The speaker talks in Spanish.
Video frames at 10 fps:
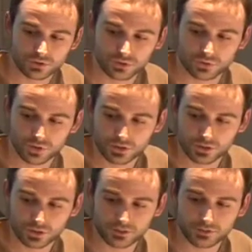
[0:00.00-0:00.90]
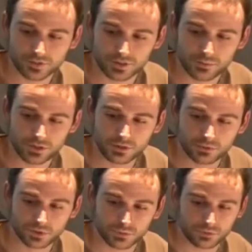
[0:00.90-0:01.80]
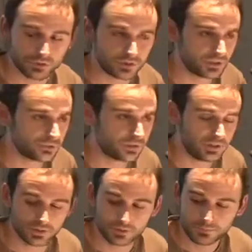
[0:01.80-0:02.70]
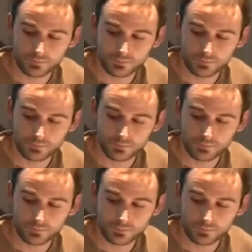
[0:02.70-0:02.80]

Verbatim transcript: sobre el 15M, un libro de cocina.